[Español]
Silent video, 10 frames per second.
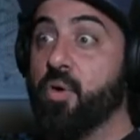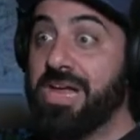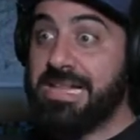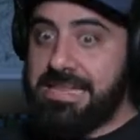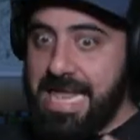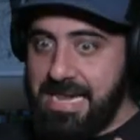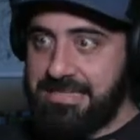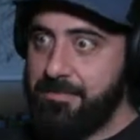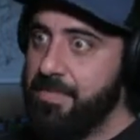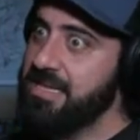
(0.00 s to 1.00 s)
porque tiene
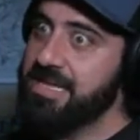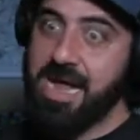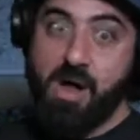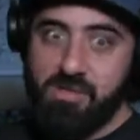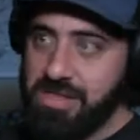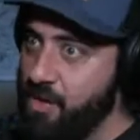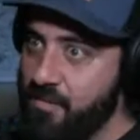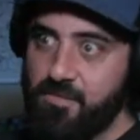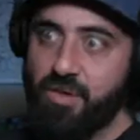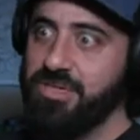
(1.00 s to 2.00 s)
esta parte que te
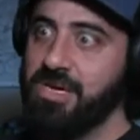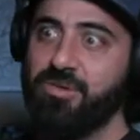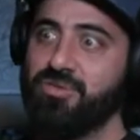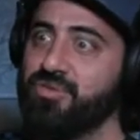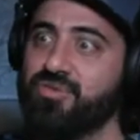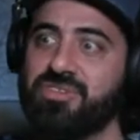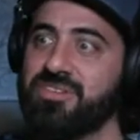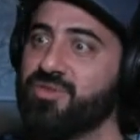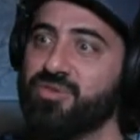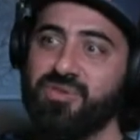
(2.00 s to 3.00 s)
confronta con tus
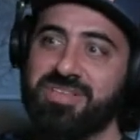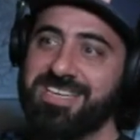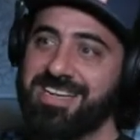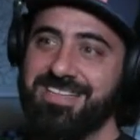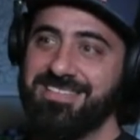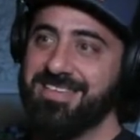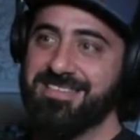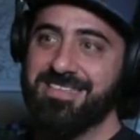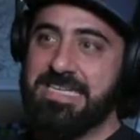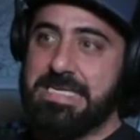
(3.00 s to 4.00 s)
estructuras de
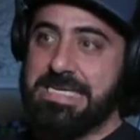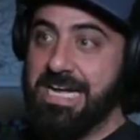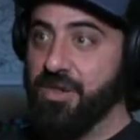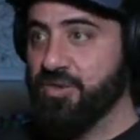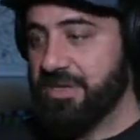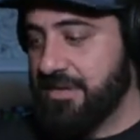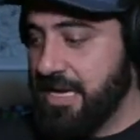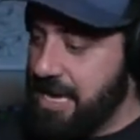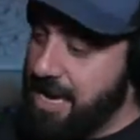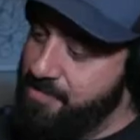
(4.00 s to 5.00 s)
creencias.
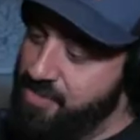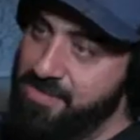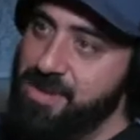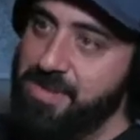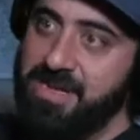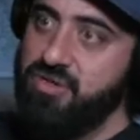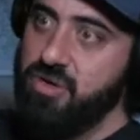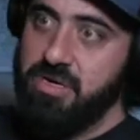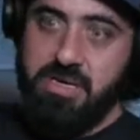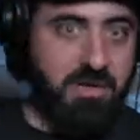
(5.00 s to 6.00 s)
Entonces, el programa de Mind
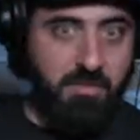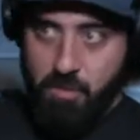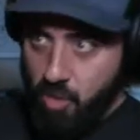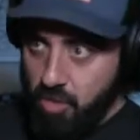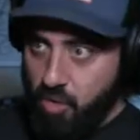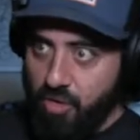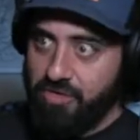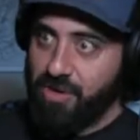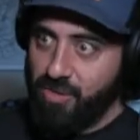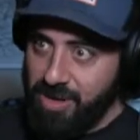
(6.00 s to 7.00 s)
Journey lo
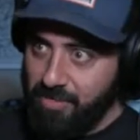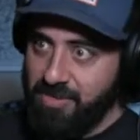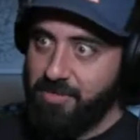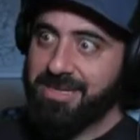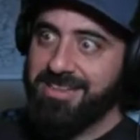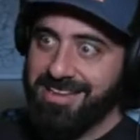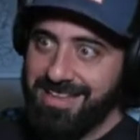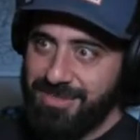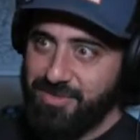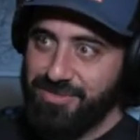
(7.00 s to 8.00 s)
desarrollamos a partir
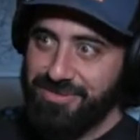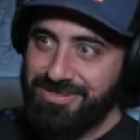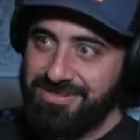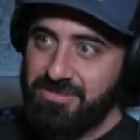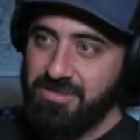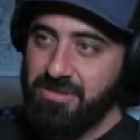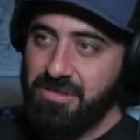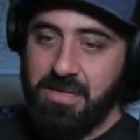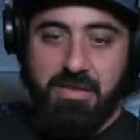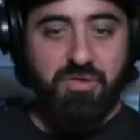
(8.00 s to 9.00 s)
de eso,
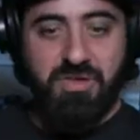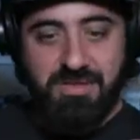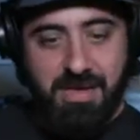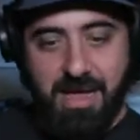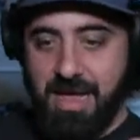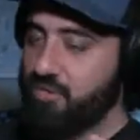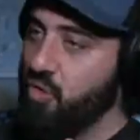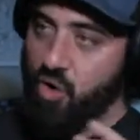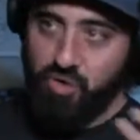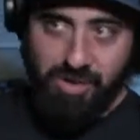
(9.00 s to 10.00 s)
¿no? Entonces,
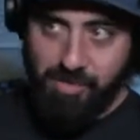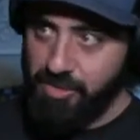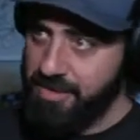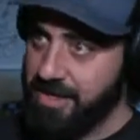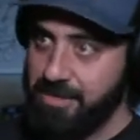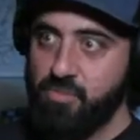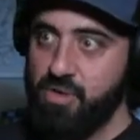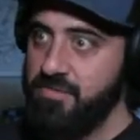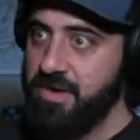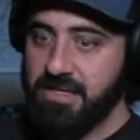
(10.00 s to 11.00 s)
es otro abordaje
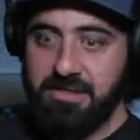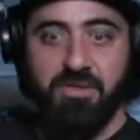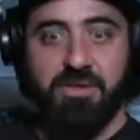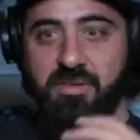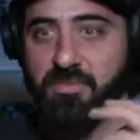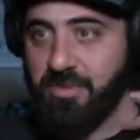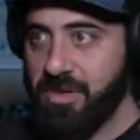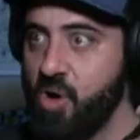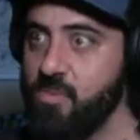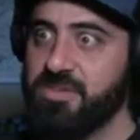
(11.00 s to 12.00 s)
muy diferente donde decimos, a
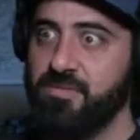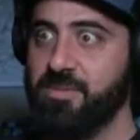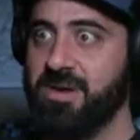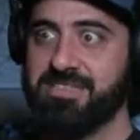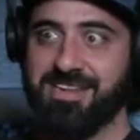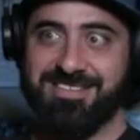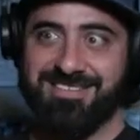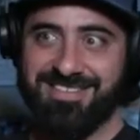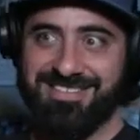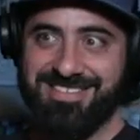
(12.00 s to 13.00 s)
ver, ¿cómo se forman las
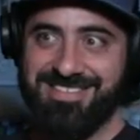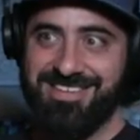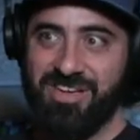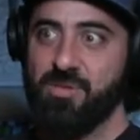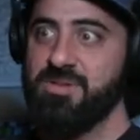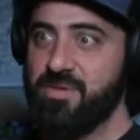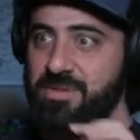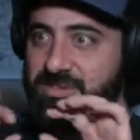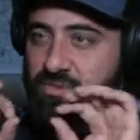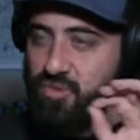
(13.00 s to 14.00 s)
creencias? ¿Cómo se
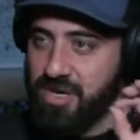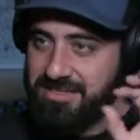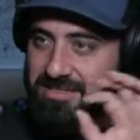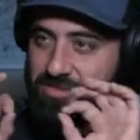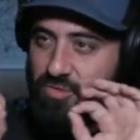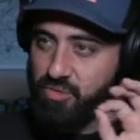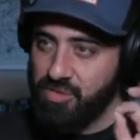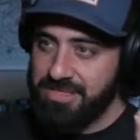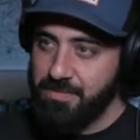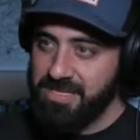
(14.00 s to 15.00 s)
forman estas
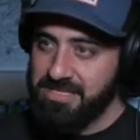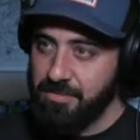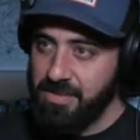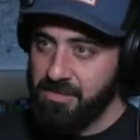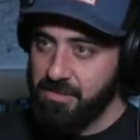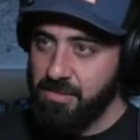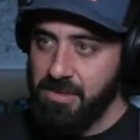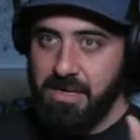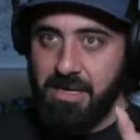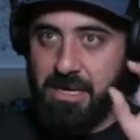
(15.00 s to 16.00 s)
estructuras de
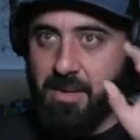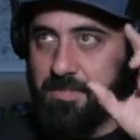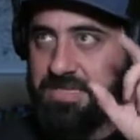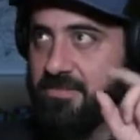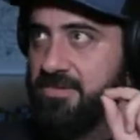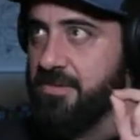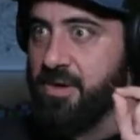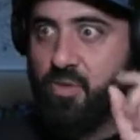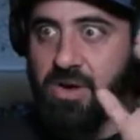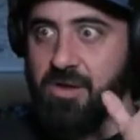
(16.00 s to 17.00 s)
pensamiento que empezamos a
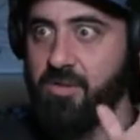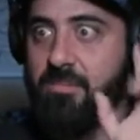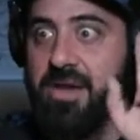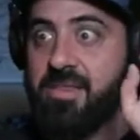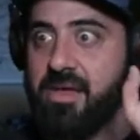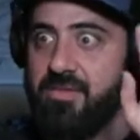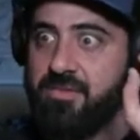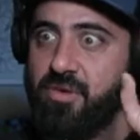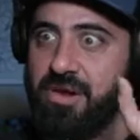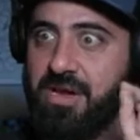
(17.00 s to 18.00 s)
vincular con
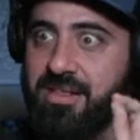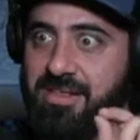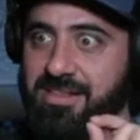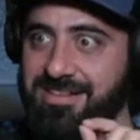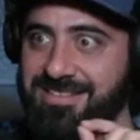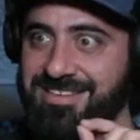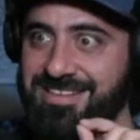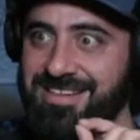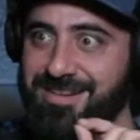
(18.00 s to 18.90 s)
verdades o realidades?